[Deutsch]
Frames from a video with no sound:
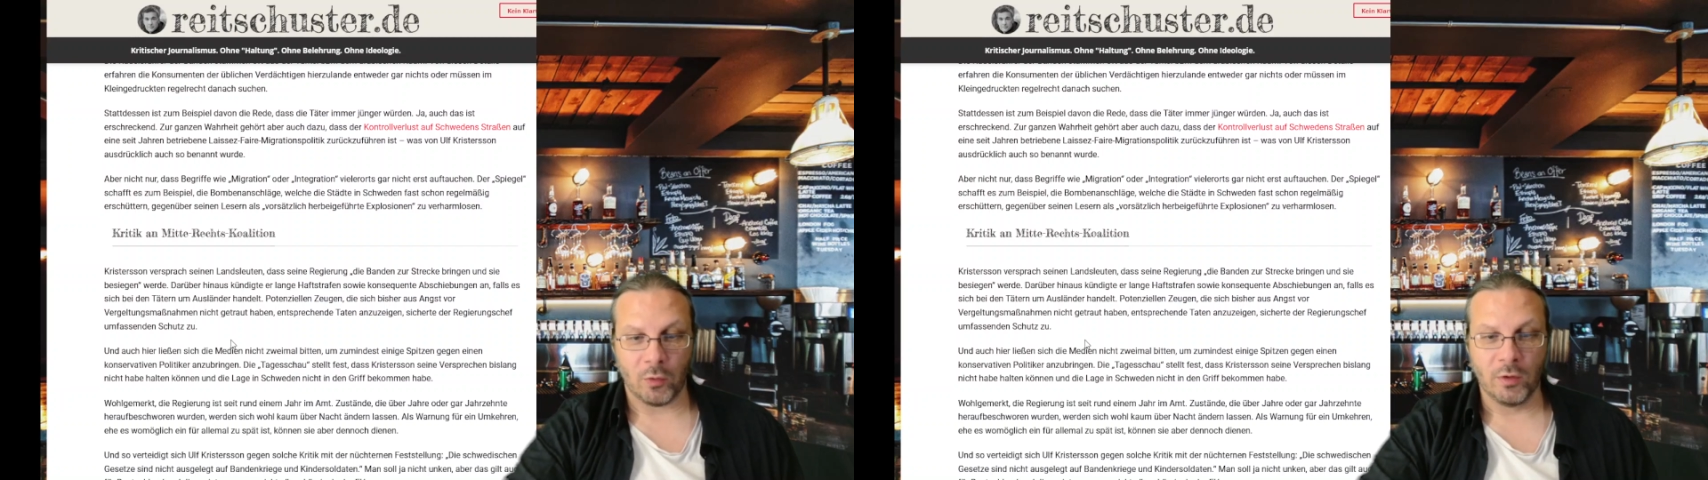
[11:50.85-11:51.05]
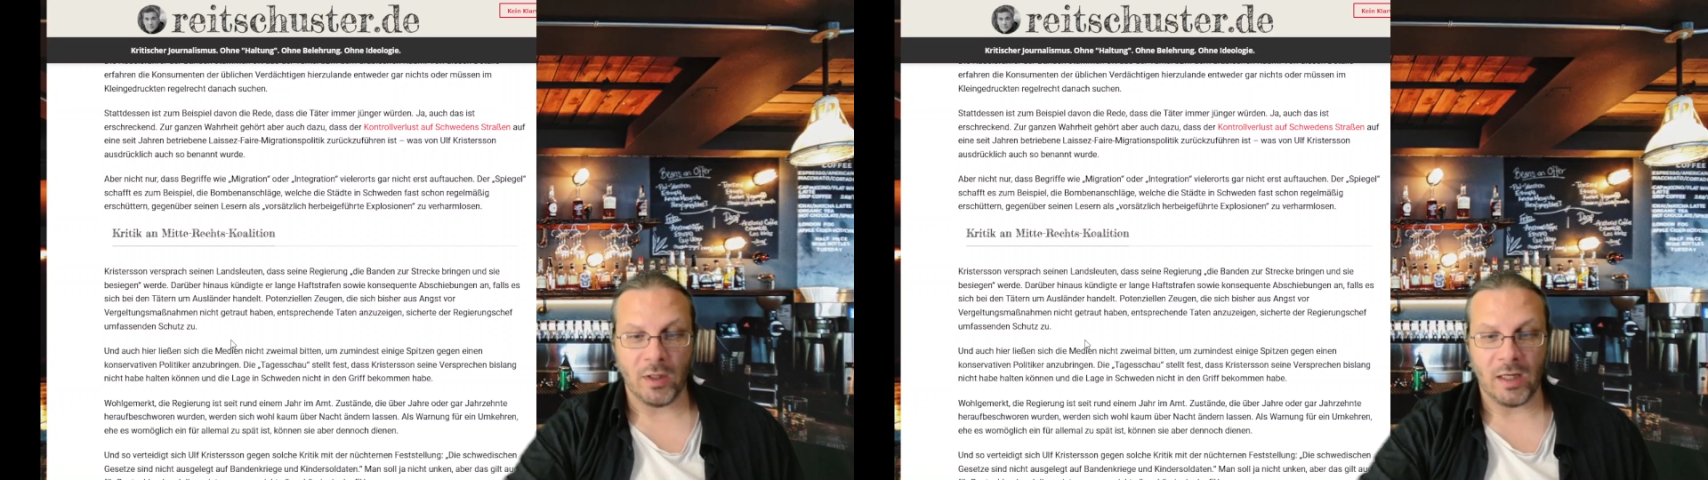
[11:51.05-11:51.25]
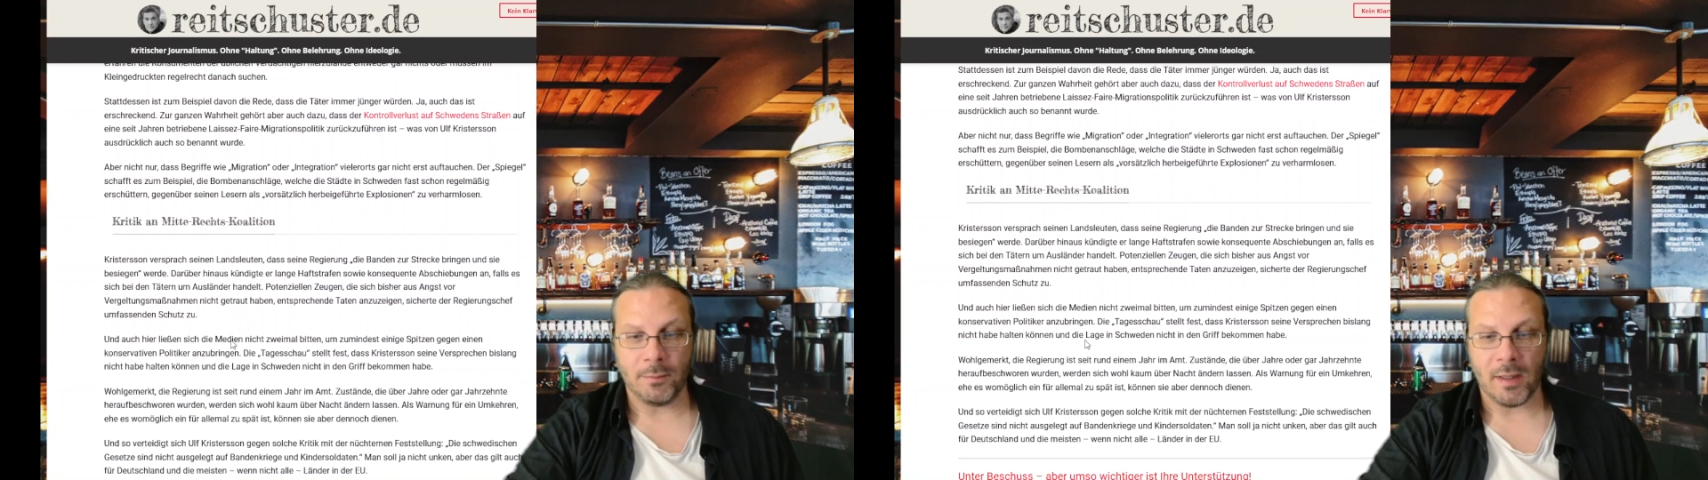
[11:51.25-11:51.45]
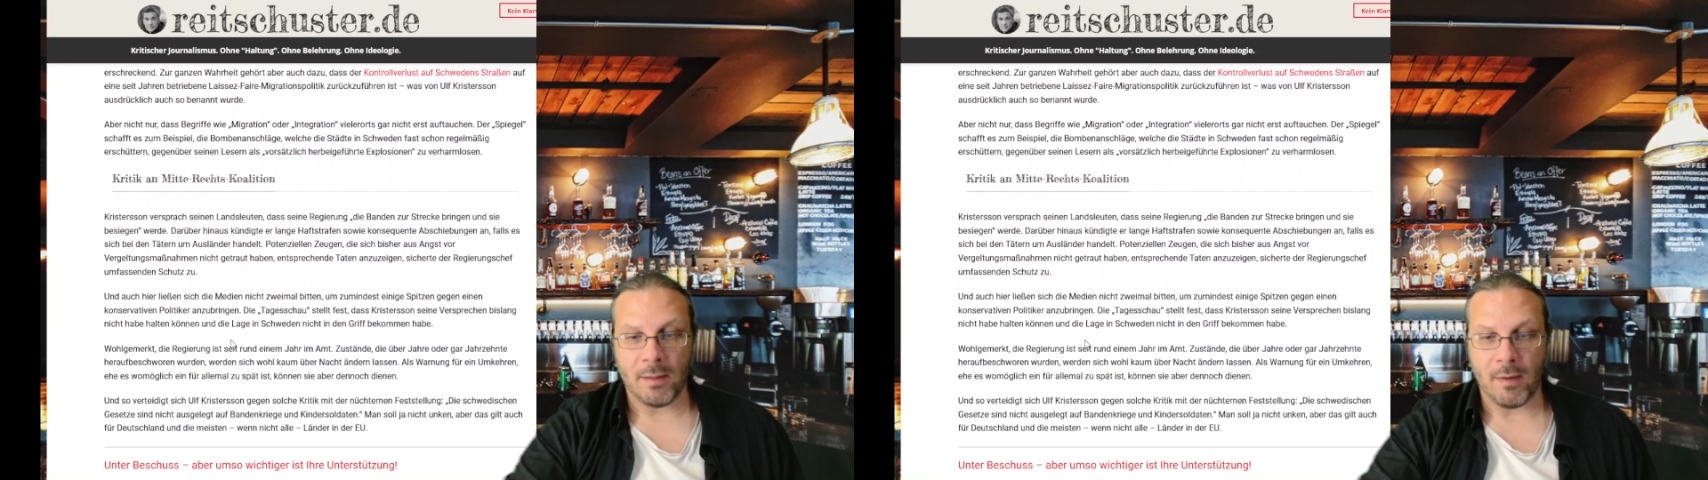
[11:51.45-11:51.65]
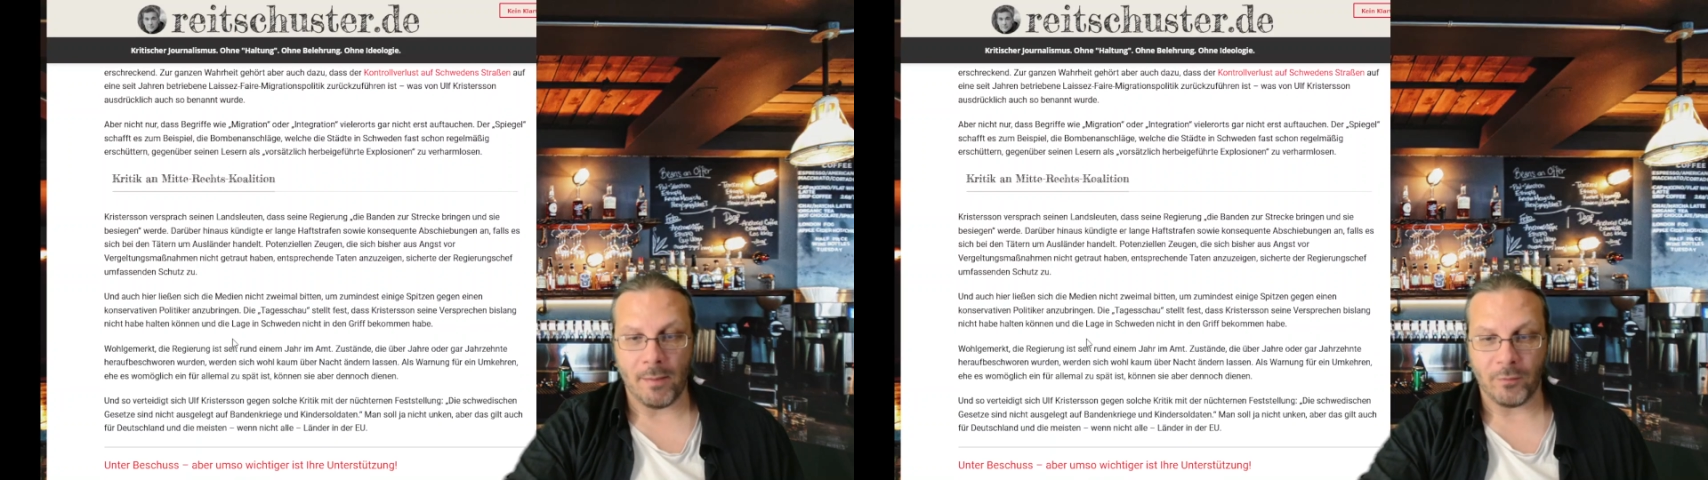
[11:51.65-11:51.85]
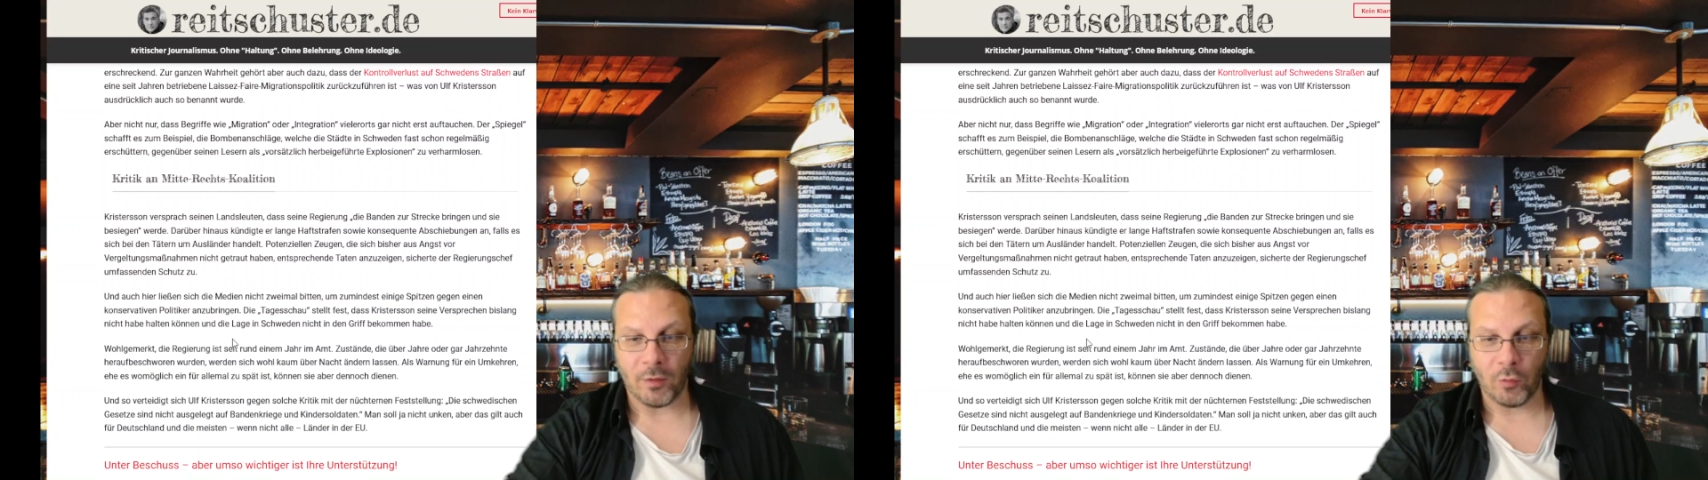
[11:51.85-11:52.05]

rund einem Jahr im Amt.